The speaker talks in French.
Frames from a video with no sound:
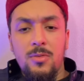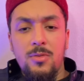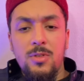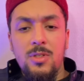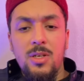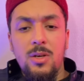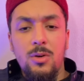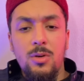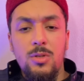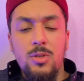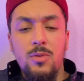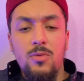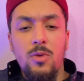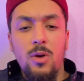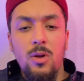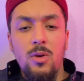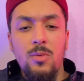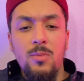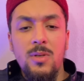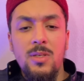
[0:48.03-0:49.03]
Que veut dire
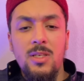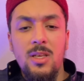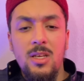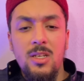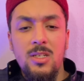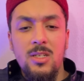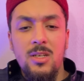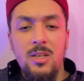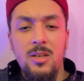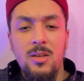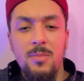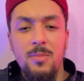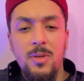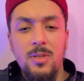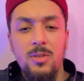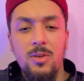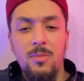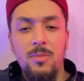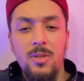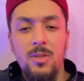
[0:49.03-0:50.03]
recevoir le message
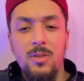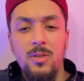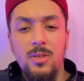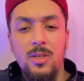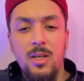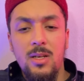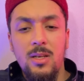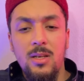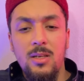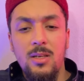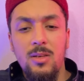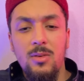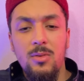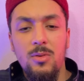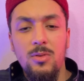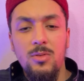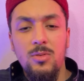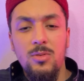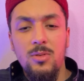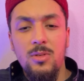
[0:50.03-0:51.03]
Parce que maintenant, quelqu'un qui
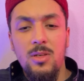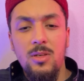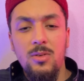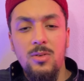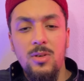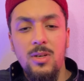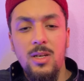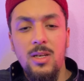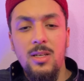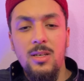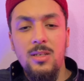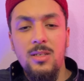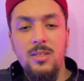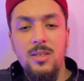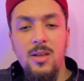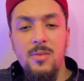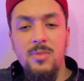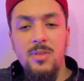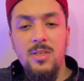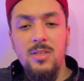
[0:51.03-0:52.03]
ne, qui ne connaît rien de
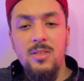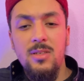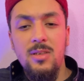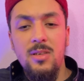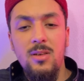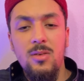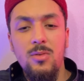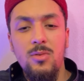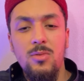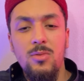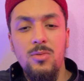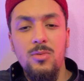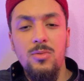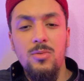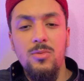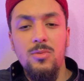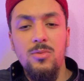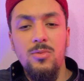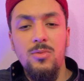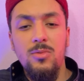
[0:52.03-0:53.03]
l'islam, si ce n'est le
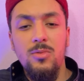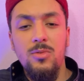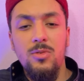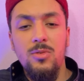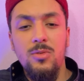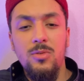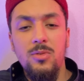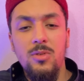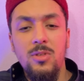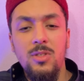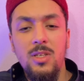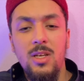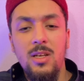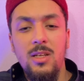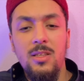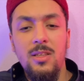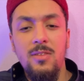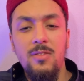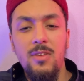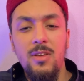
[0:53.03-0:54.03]
nom ou ce qu'on en dit
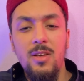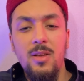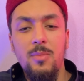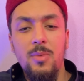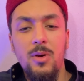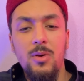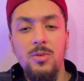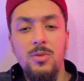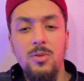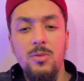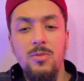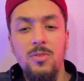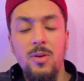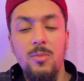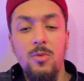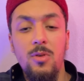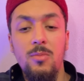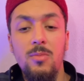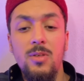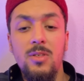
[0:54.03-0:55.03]
à la TV, il n'a pas reçu
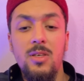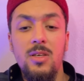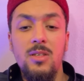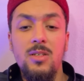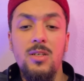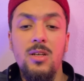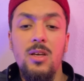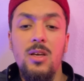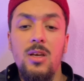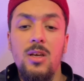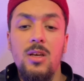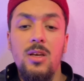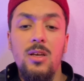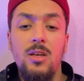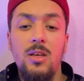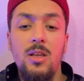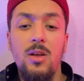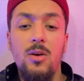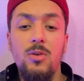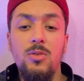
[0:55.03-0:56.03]
vraiment le message
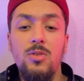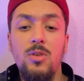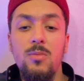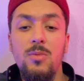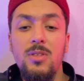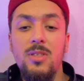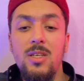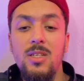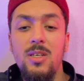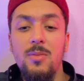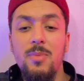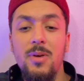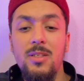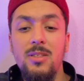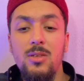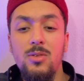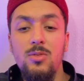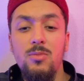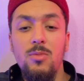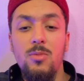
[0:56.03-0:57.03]
il a reçu le message à
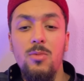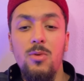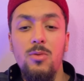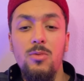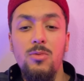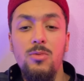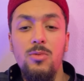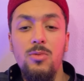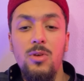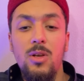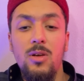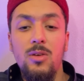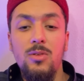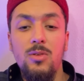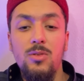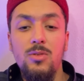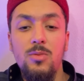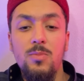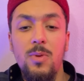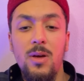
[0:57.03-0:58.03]
partir du moment où il a
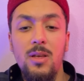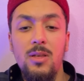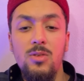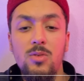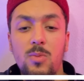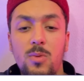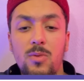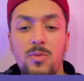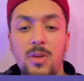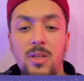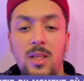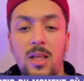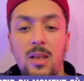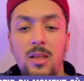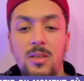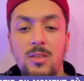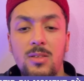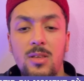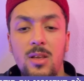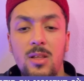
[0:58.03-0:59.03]
entendu parler du prophète
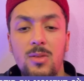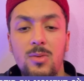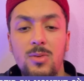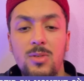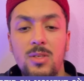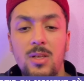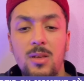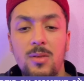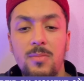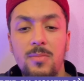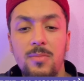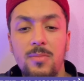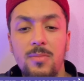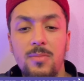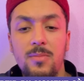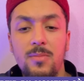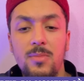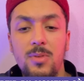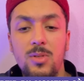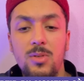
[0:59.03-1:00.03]

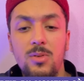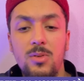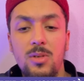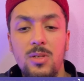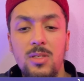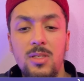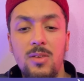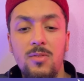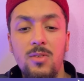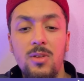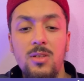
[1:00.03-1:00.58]
Parce que les